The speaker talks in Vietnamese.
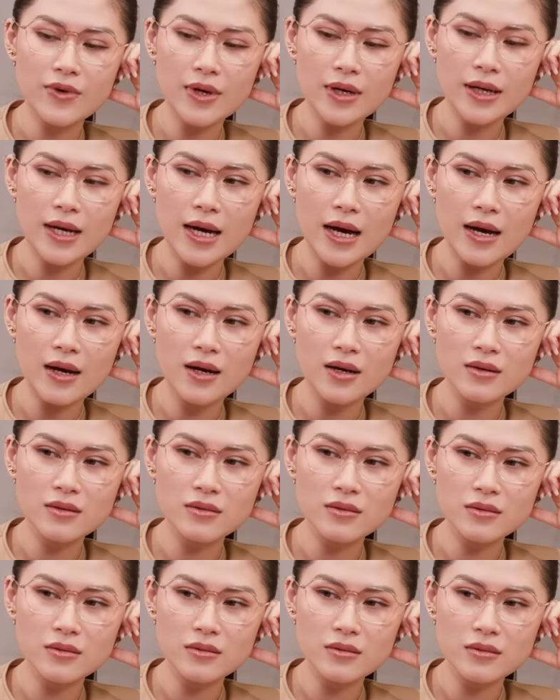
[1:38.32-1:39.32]
phải cả
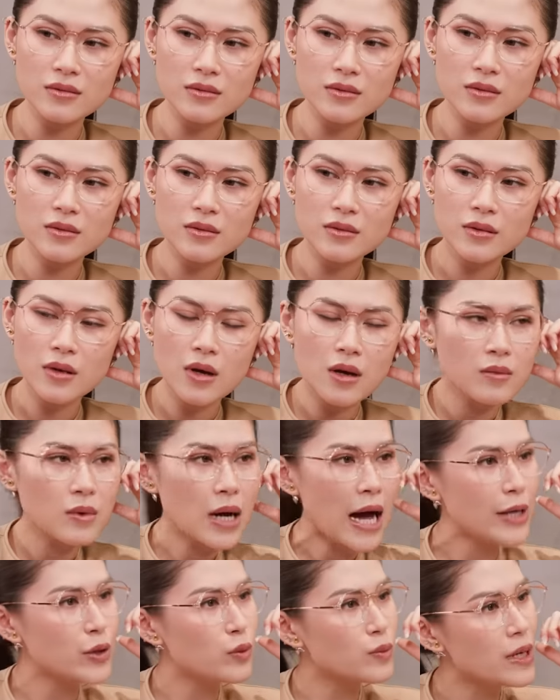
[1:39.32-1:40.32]

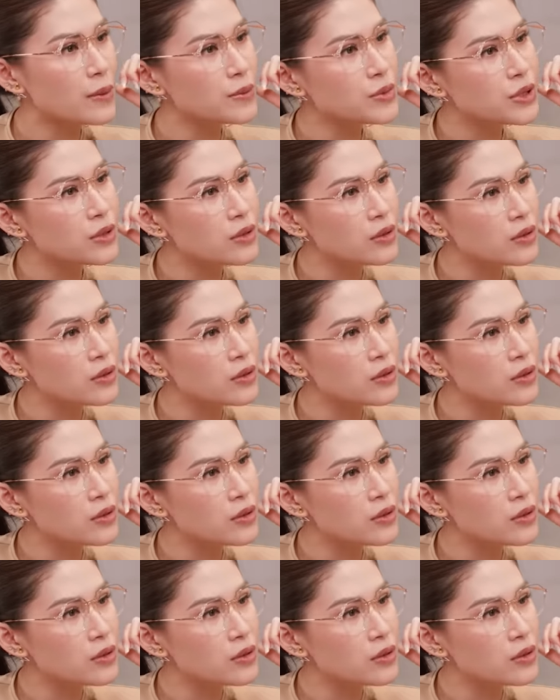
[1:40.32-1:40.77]
hai mươi năm chưa?